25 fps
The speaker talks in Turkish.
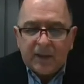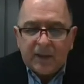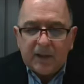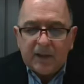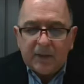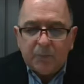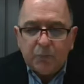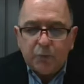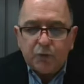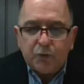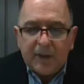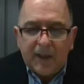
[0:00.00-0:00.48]

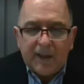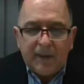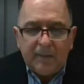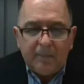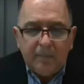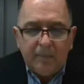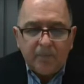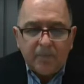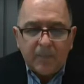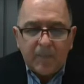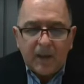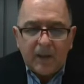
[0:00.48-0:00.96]
E, bu
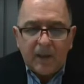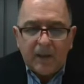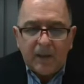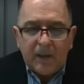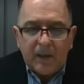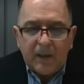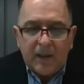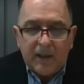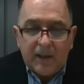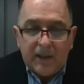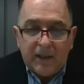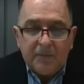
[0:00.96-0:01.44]
da
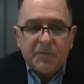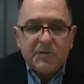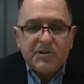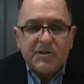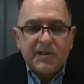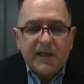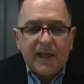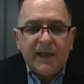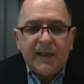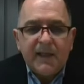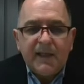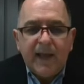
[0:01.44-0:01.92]
e, iyi
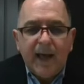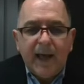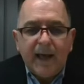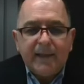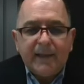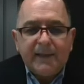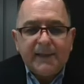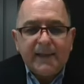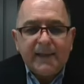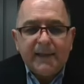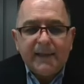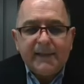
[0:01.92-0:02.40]
bir şey.
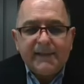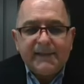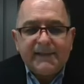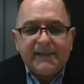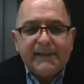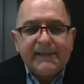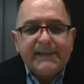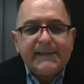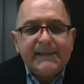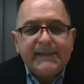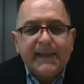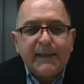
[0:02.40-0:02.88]
Yani
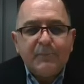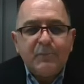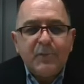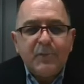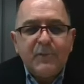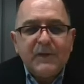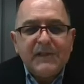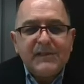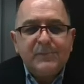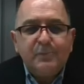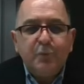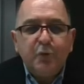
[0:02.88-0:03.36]

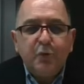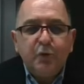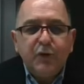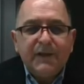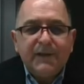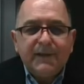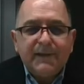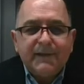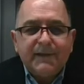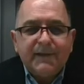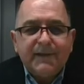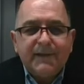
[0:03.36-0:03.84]
sistemimiz
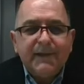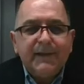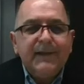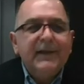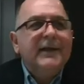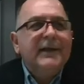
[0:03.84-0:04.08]
bu yıl